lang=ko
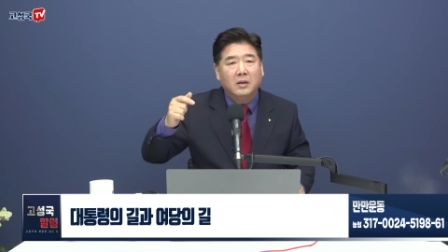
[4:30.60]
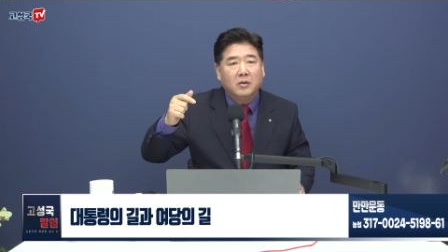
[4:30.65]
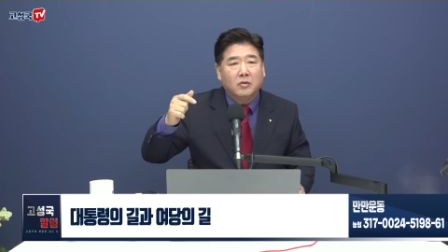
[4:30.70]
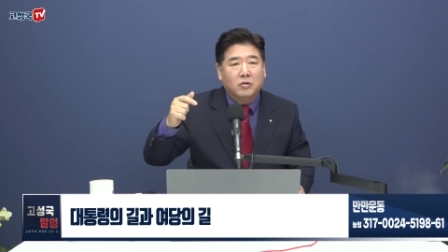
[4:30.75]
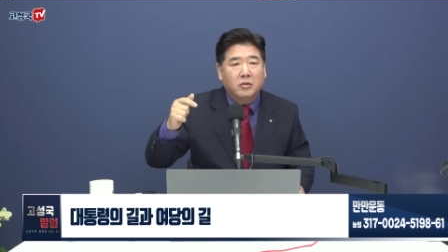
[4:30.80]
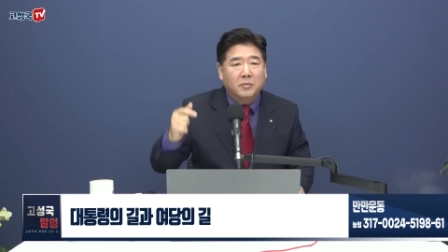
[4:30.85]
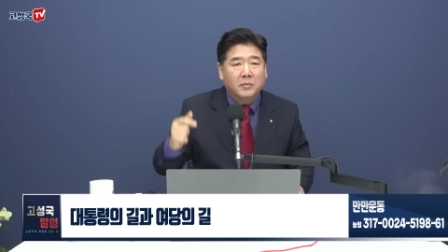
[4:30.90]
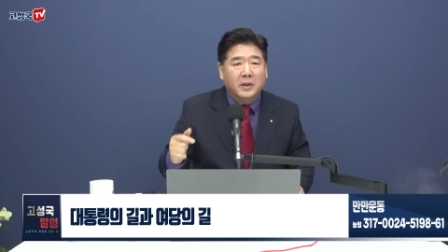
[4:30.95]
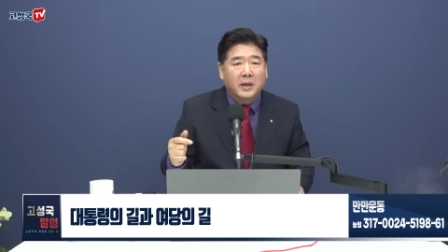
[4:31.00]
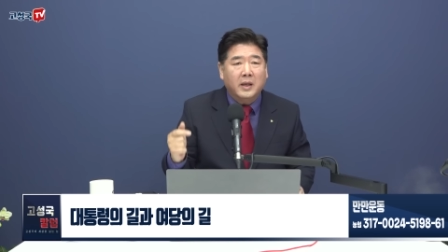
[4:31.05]

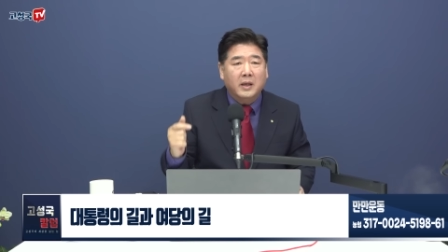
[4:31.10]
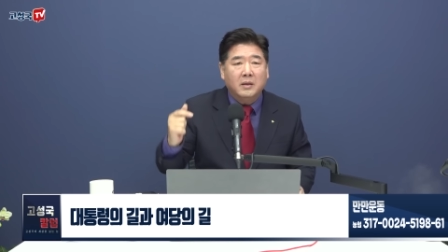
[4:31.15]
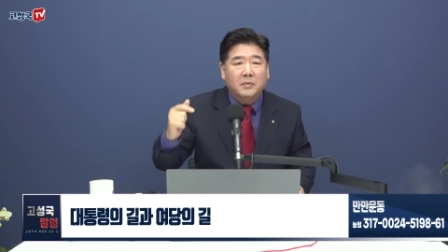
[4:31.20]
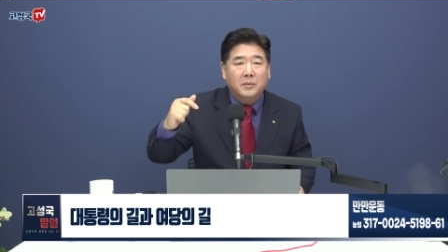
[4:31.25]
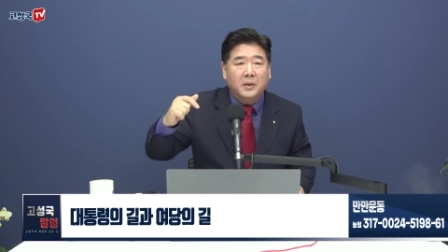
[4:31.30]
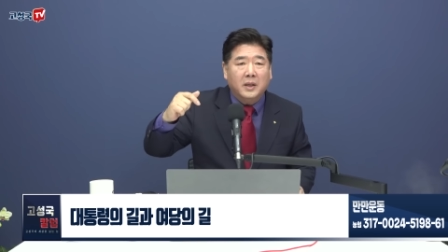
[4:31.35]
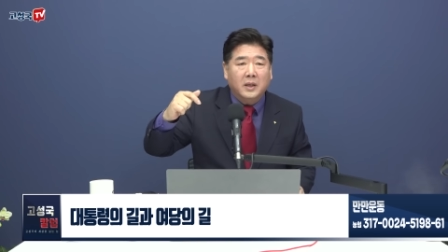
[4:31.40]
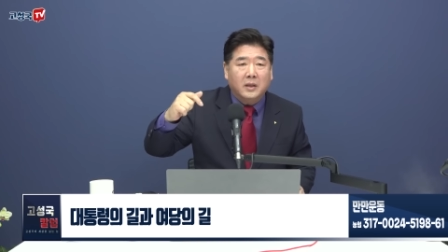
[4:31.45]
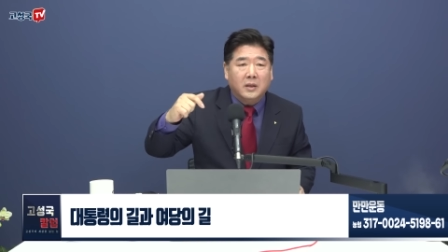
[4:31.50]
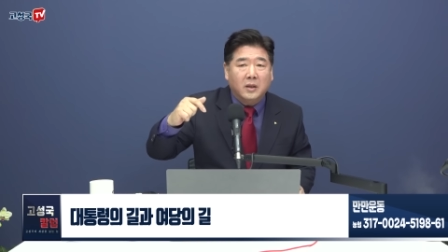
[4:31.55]

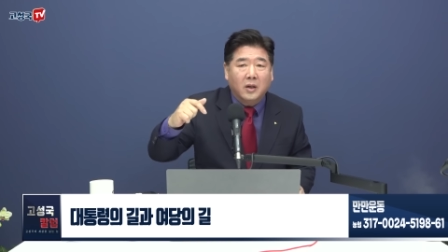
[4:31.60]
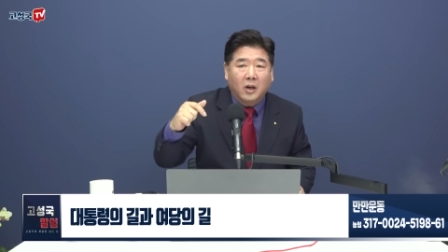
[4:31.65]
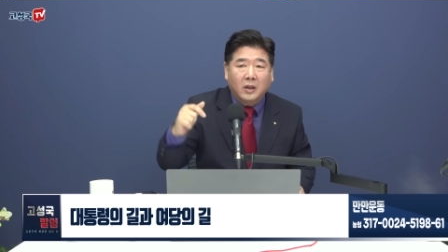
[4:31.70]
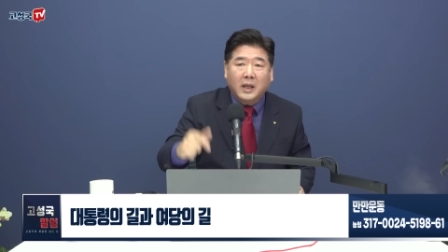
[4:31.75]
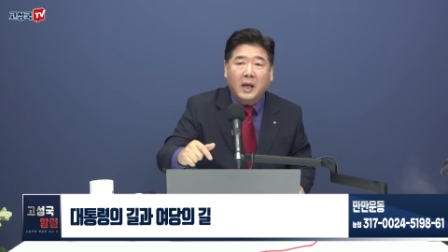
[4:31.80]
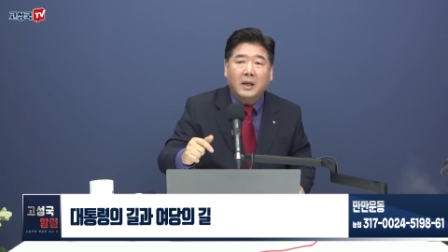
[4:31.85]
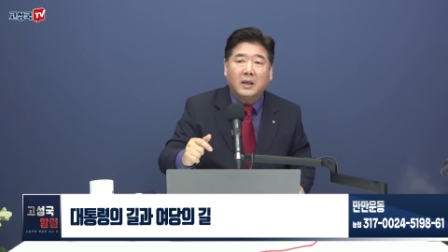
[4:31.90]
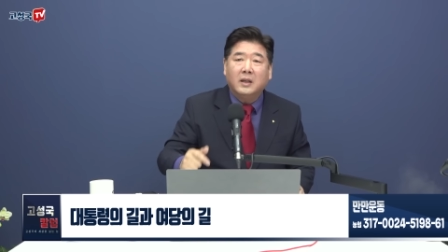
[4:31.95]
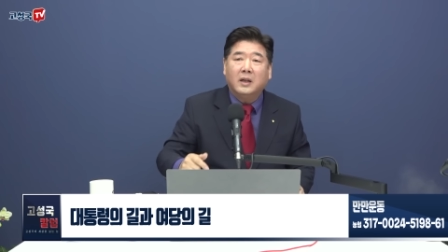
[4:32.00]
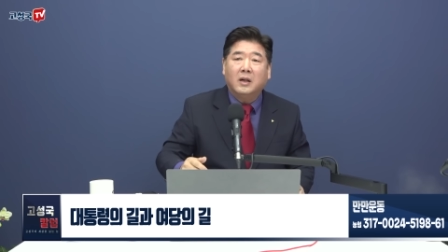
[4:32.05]
국민의힘이
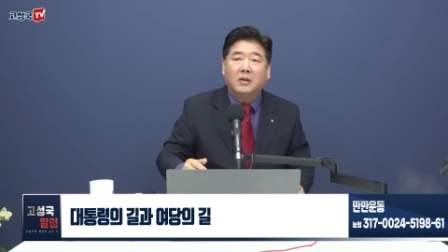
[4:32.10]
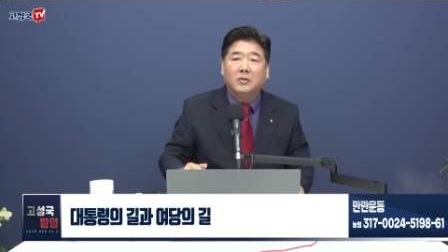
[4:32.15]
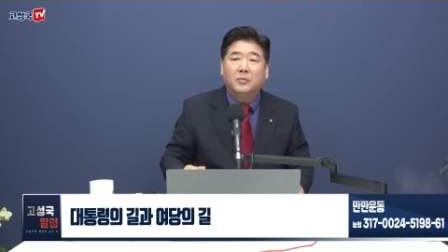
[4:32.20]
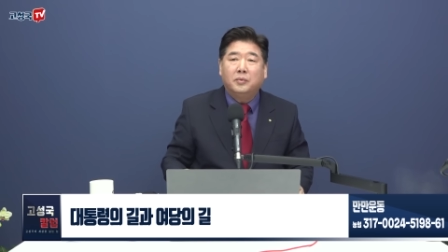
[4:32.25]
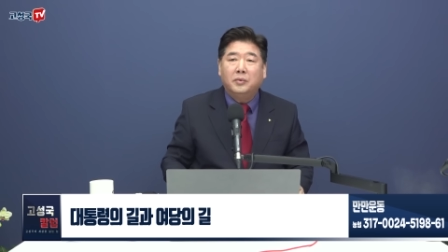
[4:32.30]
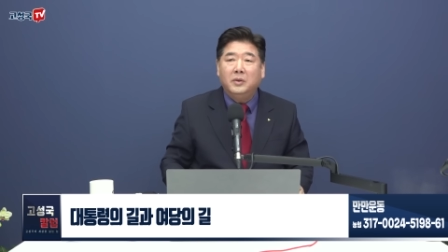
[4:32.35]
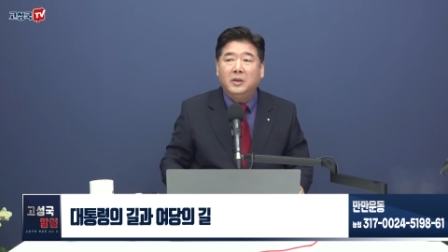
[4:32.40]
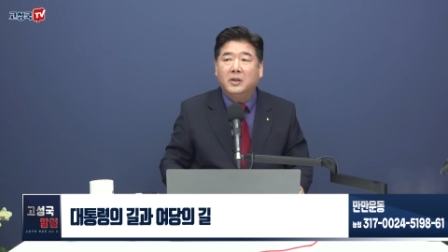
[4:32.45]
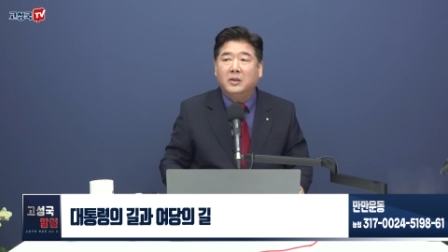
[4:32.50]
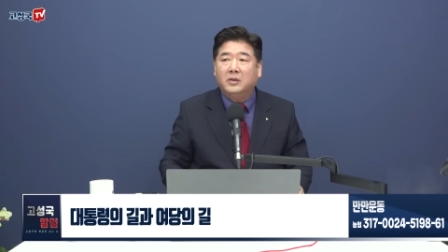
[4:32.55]
여당이라고
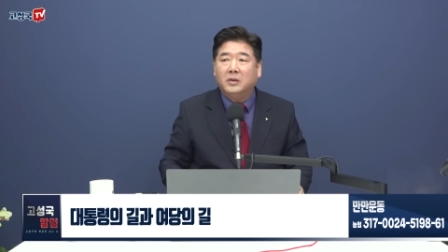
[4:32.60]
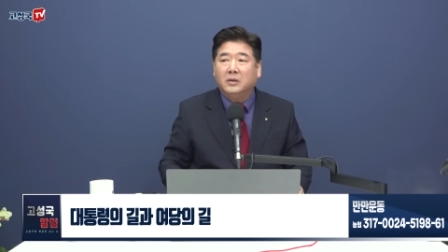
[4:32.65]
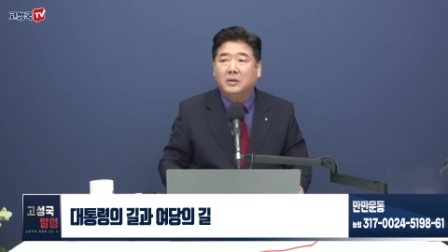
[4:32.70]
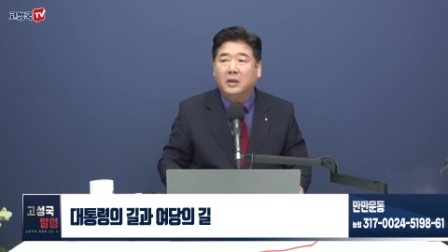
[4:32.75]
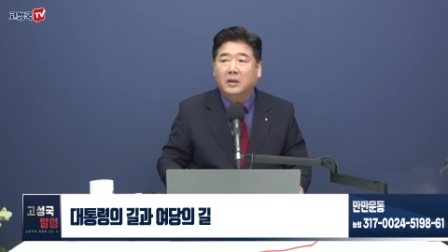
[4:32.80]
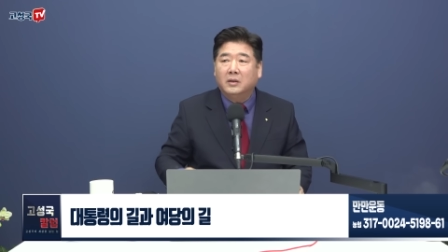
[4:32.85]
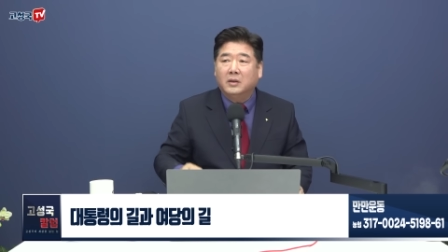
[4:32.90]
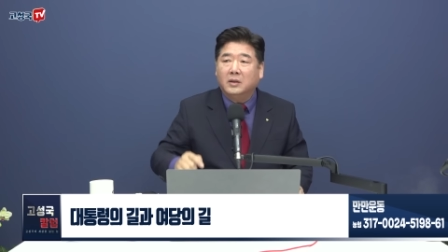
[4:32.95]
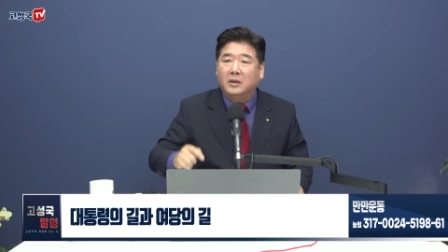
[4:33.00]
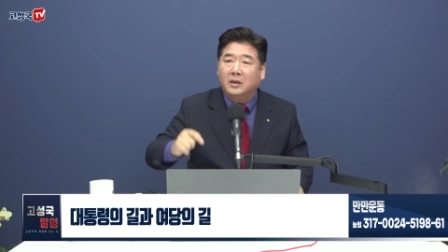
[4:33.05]
불려질
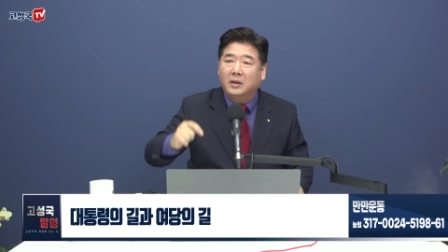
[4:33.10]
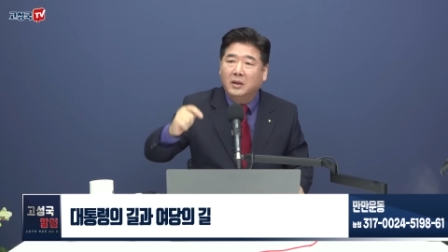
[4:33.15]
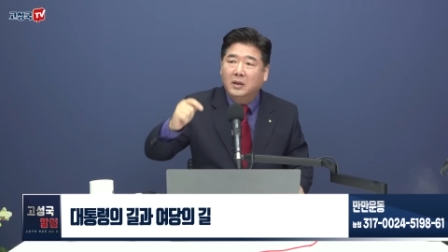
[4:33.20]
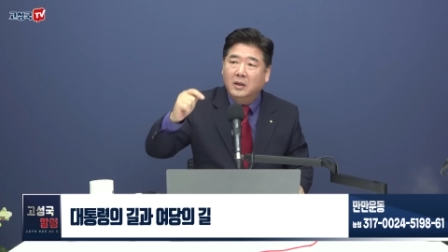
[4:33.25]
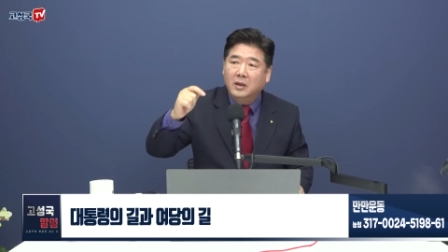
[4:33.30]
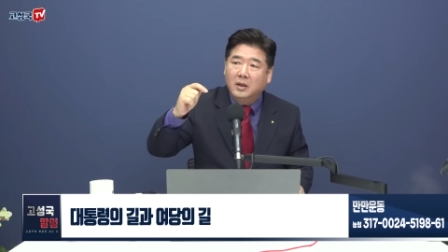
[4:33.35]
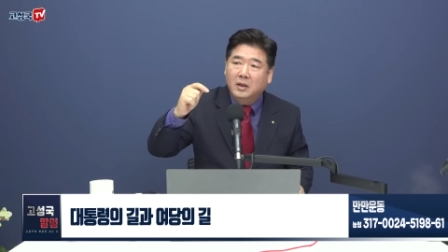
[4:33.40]
때는